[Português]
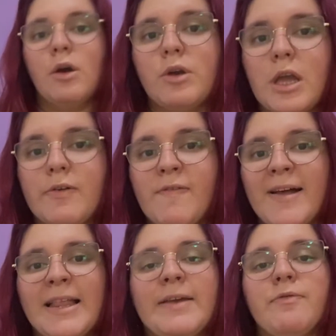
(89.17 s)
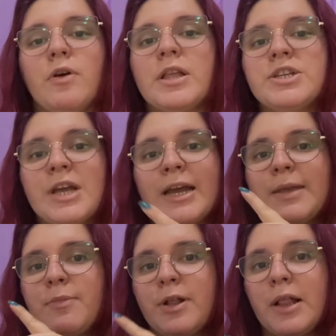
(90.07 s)
O que, que eu vou fazer? fazer? Vou deixar aqui
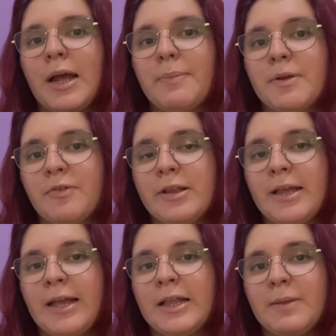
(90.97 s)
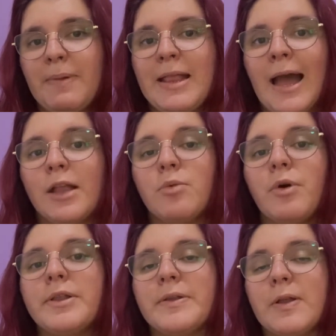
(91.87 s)
meu celular para vocês, espelhado,
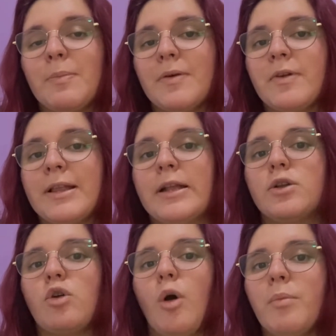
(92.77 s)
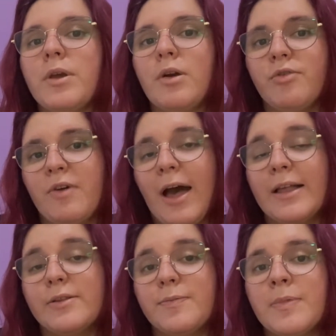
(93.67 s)
mostrando para vocês como que eu
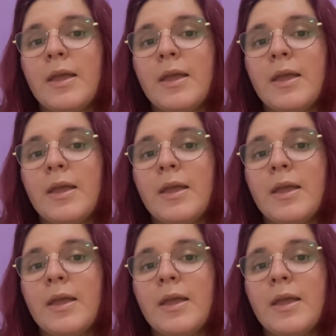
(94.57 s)
faço